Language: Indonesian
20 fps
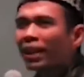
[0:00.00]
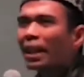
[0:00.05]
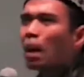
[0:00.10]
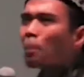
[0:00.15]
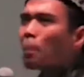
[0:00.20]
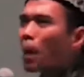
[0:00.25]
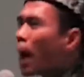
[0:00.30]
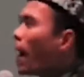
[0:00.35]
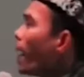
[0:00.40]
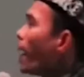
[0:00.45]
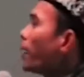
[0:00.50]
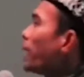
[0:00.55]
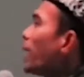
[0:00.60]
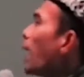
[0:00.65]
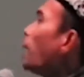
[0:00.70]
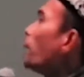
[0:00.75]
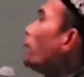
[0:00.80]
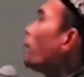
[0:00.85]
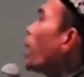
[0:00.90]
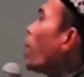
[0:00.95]
Kenapa?
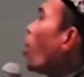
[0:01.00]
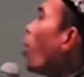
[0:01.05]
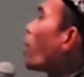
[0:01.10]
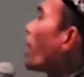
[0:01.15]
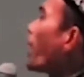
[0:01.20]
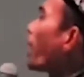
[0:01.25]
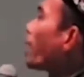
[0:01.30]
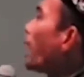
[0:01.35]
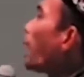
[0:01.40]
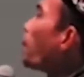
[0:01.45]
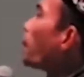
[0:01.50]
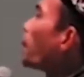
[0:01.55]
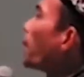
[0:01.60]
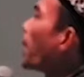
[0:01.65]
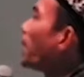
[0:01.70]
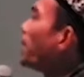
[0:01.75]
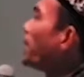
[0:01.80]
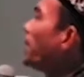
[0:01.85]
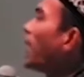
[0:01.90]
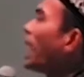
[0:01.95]
Diambil orang yang
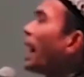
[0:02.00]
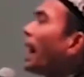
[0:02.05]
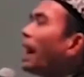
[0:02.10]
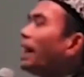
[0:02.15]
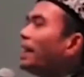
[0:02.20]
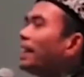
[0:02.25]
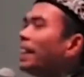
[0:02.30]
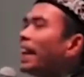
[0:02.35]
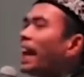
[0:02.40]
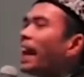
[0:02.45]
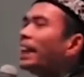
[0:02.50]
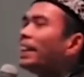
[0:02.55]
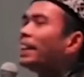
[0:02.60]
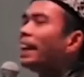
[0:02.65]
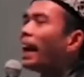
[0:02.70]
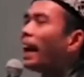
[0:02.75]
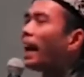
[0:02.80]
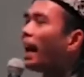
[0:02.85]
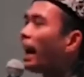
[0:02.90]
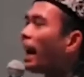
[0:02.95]
pernah dia
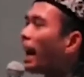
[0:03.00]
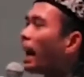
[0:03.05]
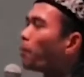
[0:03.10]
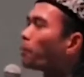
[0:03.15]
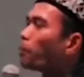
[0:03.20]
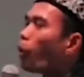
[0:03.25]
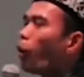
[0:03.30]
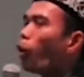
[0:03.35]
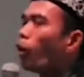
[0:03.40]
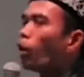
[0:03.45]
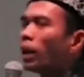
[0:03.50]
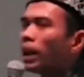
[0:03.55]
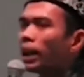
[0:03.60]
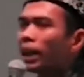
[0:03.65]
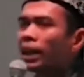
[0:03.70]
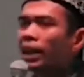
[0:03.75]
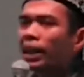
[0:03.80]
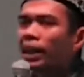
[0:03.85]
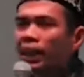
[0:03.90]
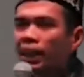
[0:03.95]
aniaya,
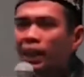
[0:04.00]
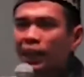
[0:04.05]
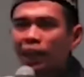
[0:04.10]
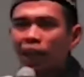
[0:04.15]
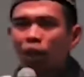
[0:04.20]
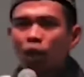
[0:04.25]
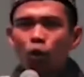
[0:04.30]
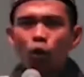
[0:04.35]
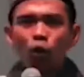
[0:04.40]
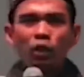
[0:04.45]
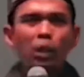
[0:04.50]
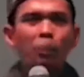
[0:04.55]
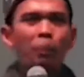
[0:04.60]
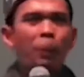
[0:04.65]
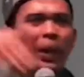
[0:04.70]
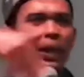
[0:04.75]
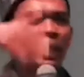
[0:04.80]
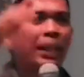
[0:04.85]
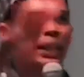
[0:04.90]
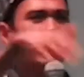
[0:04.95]
pungli,
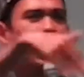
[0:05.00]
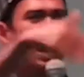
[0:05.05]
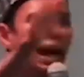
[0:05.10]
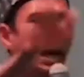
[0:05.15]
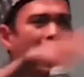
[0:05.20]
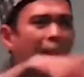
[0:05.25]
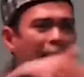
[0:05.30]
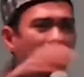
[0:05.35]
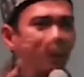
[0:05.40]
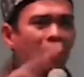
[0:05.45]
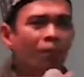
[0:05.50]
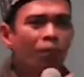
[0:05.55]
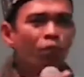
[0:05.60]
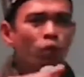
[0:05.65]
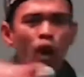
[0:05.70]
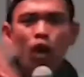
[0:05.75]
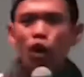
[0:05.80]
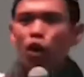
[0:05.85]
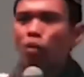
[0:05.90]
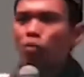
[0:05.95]
kutipan liar,
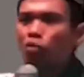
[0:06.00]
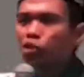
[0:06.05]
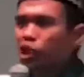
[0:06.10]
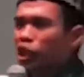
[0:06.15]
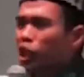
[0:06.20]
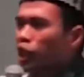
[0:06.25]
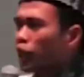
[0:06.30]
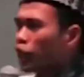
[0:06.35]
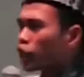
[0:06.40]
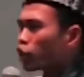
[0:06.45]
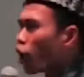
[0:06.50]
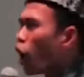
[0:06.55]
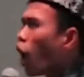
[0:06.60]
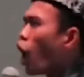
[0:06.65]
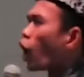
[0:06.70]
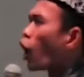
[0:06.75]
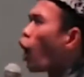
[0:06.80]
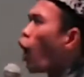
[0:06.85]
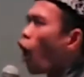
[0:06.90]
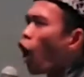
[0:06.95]
korupsi,
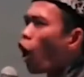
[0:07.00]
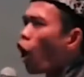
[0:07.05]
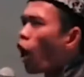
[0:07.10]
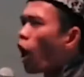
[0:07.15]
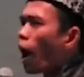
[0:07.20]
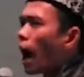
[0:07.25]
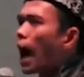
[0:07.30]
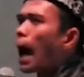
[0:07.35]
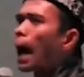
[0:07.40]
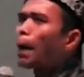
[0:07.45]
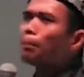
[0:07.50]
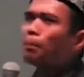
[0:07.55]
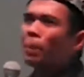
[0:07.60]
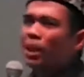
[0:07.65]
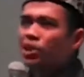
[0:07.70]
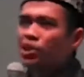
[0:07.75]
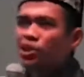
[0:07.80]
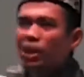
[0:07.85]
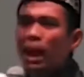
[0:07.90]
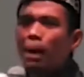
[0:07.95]
sogo
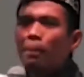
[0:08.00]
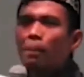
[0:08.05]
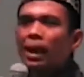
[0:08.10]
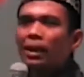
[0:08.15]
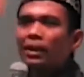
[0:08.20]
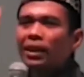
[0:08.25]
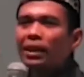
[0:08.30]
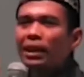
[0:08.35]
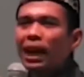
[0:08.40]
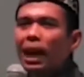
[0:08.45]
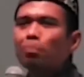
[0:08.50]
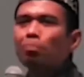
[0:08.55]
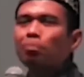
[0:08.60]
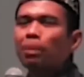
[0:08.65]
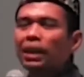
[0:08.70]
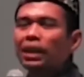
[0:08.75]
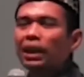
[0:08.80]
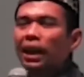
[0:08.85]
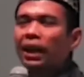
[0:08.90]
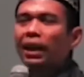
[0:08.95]
Habis amalnya
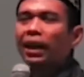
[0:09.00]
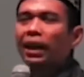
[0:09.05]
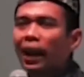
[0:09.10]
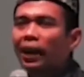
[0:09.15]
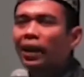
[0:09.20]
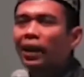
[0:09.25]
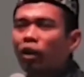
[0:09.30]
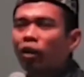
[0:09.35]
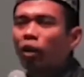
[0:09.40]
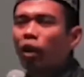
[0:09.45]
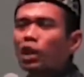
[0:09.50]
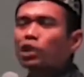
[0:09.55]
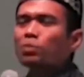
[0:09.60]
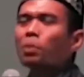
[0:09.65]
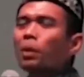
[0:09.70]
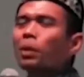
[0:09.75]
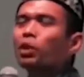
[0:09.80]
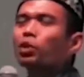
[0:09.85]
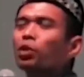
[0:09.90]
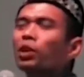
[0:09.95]
diambil di akhirat. Oleh
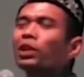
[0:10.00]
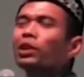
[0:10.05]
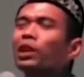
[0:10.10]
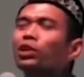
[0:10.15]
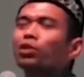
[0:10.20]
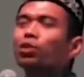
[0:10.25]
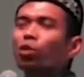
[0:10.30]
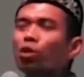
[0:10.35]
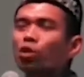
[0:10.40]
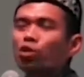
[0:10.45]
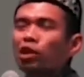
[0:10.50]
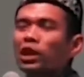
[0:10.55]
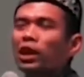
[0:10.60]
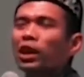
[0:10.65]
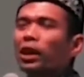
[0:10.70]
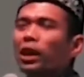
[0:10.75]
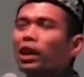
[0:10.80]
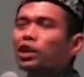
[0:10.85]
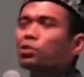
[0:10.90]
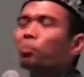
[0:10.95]
sebab itu kita tulus
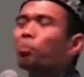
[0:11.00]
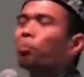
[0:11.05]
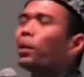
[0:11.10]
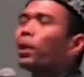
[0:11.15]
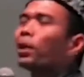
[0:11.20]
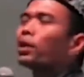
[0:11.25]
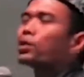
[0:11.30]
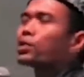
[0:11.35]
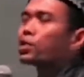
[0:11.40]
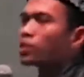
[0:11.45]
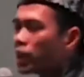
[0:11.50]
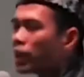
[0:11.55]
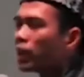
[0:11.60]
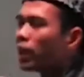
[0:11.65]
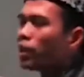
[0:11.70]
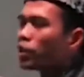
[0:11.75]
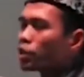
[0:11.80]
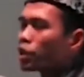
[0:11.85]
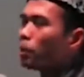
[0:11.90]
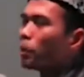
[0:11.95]
ikhlas
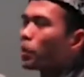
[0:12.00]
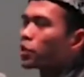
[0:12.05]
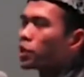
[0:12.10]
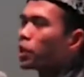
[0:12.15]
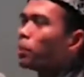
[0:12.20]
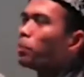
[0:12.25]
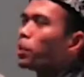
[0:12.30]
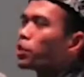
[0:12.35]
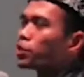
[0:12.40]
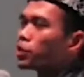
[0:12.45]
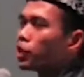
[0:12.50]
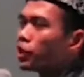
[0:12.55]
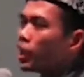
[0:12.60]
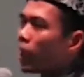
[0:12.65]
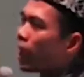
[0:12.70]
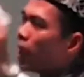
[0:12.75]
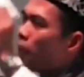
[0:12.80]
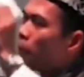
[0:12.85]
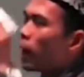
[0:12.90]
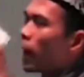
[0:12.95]
bersih
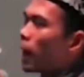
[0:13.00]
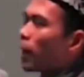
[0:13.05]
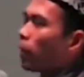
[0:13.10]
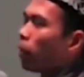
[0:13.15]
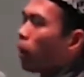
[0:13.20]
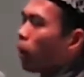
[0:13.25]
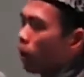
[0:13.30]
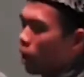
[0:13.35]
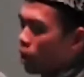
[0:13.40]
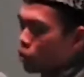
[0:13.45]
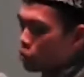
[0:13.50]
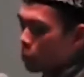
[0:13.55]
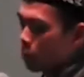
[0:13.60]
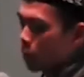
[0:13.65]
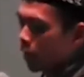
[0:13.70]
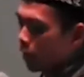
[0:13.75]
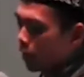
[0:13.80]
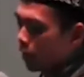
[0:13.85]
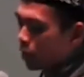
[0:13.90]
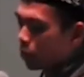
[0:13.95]
sebersih-bersihnya menghadap Allah
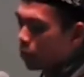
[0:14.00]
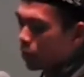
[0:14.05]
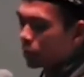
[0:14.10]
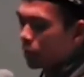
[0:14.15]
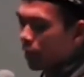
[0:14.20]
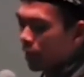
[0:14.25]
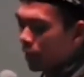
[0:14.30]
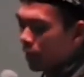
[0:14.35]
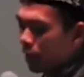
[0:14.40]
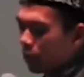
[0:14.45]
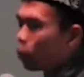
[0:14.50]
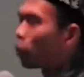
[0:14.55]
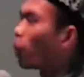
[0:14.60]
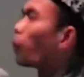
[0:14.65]
Subhanahu wa taala.